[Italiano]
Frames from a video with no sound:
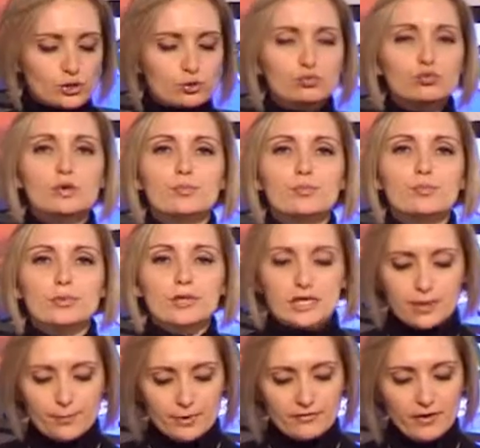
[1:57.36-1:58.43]
strutture pubbliche
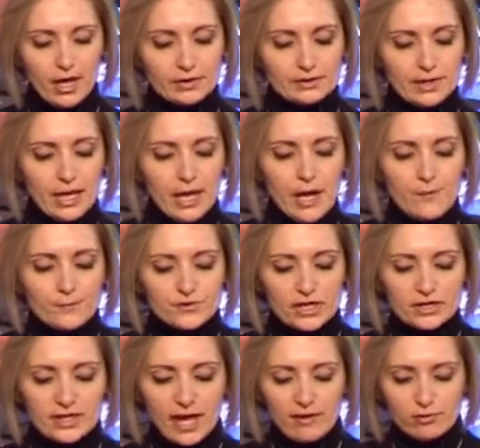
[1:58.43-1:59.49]
e private. Tra
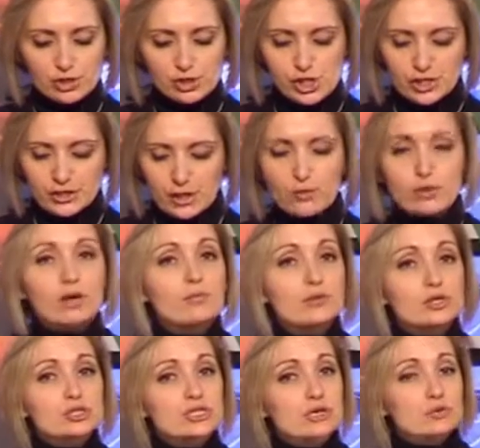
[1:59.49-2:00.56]
i tavoli c'è anche quello al
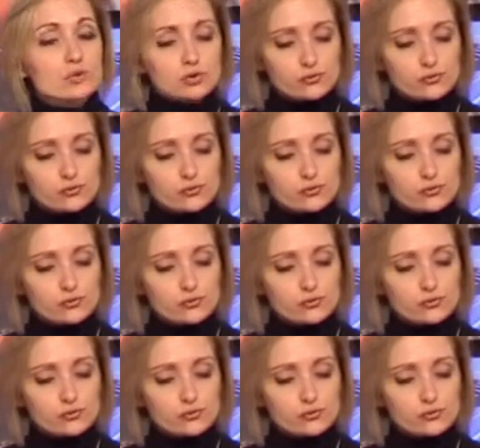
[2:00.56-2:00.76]
Ministero dello